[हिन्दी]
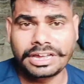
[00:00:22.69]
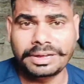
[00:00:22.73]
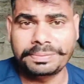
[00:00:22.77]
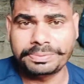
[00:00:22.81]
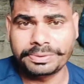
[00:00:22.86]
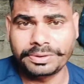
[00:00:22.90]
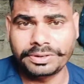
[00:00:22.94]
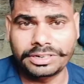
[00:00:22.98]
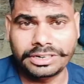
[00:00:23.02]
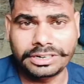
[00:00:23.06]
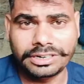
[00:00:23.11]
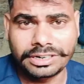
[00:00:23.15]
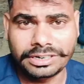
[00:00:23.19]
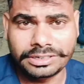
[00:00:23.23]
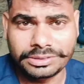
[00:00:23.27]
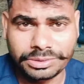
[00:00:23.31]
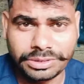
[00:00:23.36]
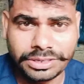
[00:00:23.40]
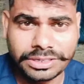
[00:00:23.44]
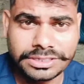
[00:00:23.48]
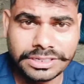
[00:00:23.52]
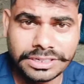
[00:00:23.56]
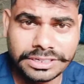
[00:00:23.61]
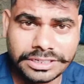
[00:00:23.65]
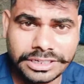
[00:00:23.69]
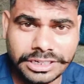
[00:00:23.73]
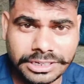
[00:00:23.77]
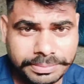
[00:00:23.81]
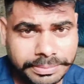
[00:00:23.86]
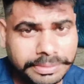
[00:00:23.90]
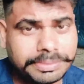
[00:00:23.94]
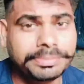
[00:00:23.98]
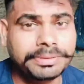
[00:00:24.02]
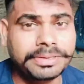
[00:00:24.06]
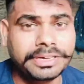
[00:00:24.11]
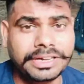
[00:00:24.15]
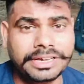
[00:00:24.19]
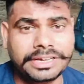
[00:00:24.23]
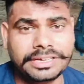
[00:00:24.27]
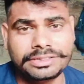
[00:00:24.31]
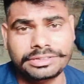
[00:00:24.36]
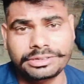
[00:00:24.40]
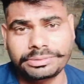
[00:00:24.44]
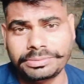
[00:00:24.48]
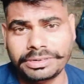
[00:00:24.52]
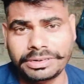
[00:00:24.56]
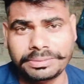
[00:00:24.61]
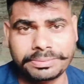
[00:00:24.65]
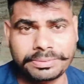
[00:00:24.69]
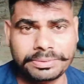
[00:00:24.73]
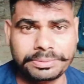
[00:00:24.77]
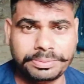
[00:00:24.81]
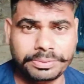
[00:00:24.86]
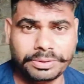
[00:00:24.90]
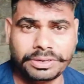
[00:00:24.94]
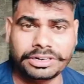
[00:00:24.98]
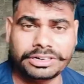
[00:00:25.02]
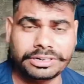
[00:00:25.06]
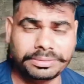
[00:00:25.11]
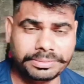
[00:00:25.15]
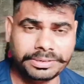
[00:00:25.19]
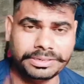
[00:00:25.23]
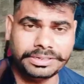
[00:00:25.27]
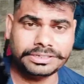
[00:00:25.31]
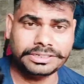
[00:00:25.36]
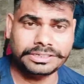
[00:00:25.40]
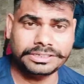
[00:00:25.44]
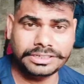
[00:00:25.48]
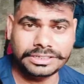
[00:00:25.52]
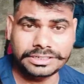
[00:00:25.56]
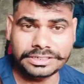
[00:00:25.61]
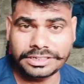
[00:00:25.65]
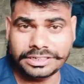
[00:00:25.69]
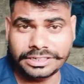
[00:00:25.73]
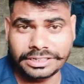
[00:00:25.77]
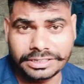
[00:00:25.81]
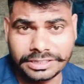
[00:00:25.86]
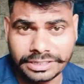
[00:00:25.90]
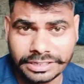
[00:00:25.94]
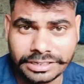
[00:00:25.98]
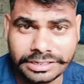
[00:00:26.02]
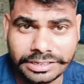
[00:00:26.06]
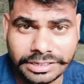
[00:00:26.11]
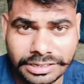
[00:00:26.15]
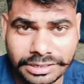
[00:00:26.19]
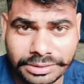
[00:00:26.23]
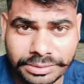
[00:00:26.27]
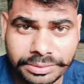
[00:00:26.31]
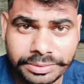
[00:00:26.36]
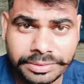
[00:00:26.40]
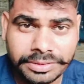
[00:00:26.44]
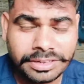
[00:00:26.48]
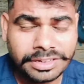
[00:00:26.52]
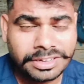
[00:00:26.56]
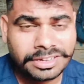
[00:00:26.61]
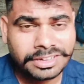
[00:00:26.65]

आपको अगर अधूरा जानकारी भी है तो मैं आपको पूरा कमेंट का जानकारी यहाँ देने जा रहा हूँ